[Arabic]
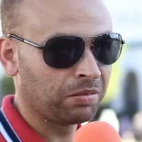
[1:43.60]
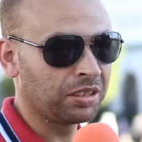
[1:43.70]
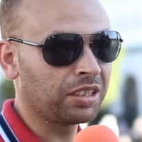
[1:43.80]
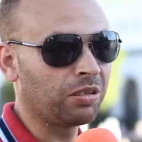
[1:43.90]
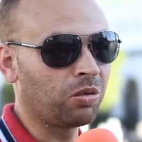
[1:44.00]

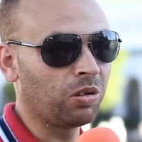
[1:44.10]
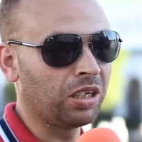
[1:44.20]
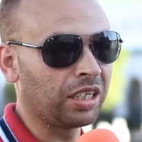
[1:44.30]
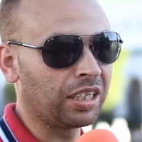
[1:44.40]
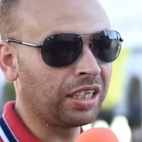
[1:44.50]
مازال
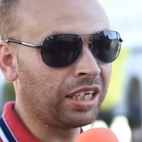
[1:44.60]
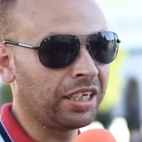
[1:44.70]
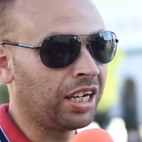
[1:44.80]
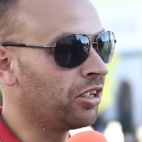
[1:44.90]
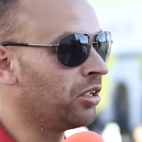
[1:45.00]
كيقول لك
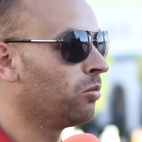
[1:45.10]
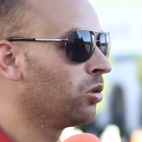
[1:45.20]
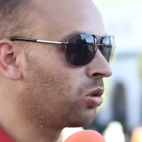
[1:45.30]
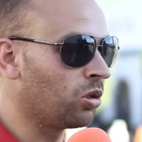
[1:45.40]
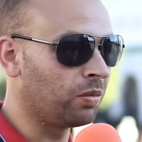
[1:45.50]
احنا
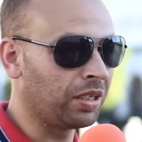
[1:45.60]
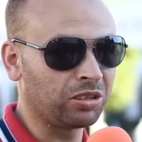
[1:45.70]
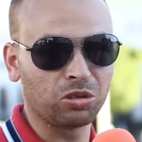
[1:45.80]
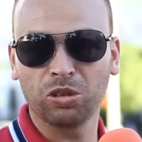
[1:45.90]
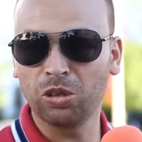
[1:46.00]
نعملوا لكم
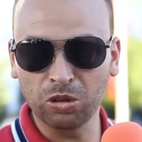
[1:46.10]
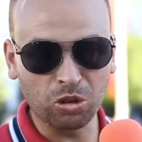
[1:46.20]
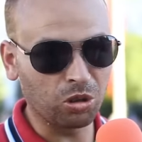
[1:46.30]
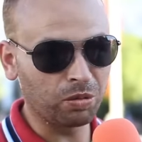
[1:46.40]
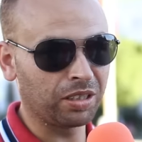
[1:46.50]
نصلحوا
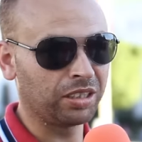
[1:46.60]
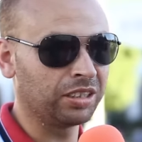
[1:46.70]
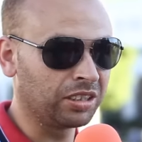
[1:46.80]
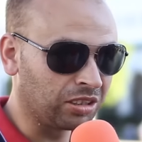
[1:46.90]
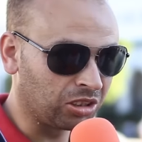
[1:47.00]
لكم
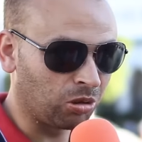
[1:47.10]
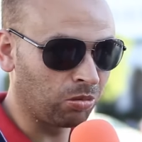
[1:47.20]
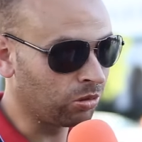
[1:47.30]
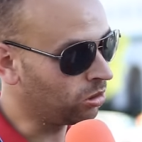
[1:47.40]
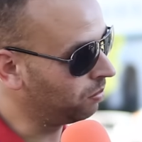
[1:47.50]

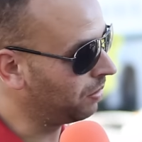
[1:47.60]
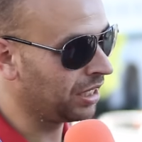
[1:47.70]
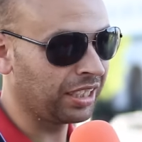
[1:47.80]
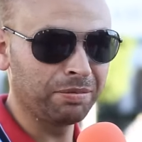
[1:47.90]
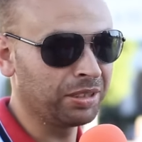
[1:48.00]
نصوبوا لكم
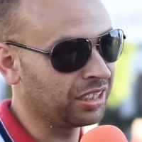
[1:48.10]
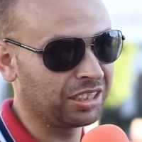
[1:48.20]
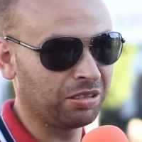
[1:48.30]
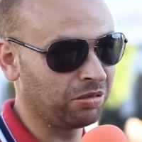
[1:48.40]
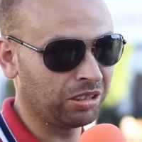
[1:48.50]
ما كاين ما
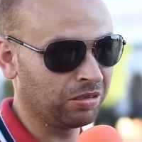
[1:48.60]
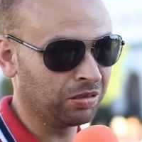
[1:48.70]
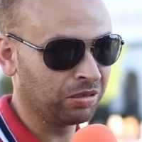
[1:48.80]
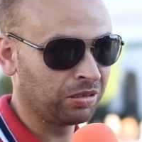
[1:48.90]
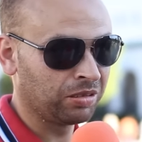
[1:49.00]
داكشي والو
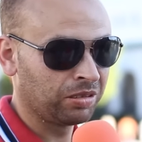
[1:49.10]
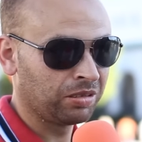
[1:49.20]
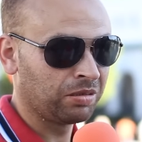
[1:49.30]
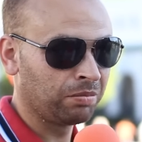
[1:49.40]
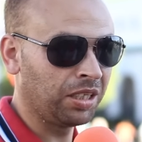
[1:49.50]

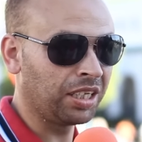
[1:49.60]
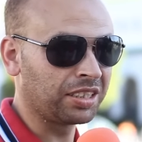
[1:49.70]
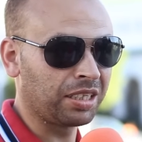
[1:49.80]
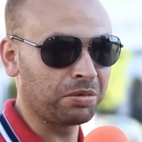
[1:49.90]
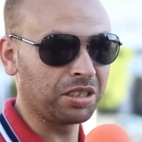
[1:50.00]

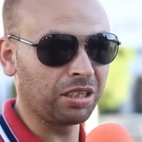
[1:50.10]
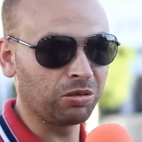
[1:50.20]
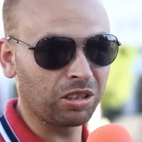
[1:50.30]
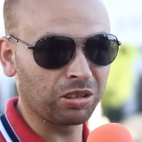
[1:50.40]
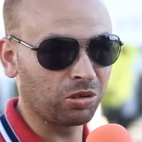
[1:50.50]
بالعكس كتمشي
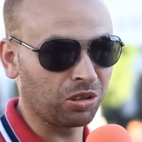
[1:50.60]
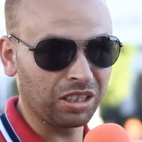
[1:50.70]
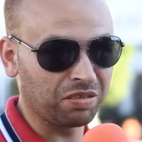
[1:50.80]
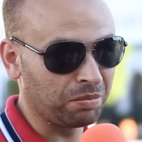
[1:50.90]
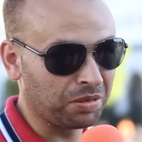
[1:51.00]
لعندو كتدوق
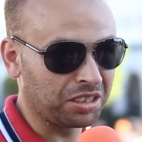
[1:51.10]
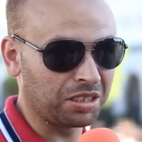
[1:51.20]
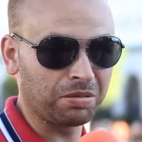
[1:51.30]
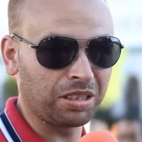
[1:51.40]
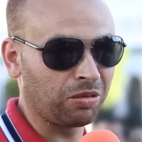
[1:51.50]
على فما
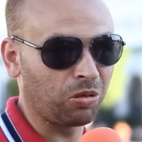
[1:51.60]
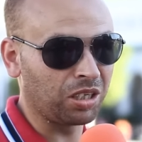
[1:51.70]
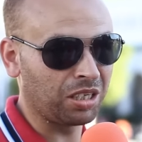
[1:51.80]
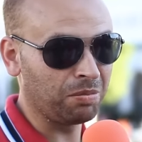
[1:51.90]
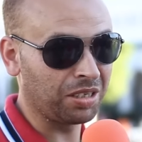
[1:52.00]
كسب كيقول
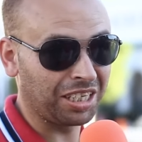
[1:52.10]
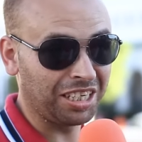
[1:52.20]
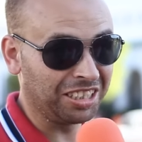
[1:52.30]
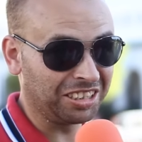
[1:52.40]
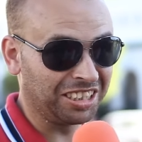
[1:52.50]
لك ما
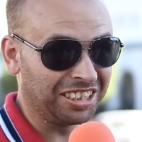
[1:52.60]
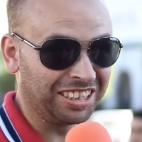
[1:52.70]
كايناش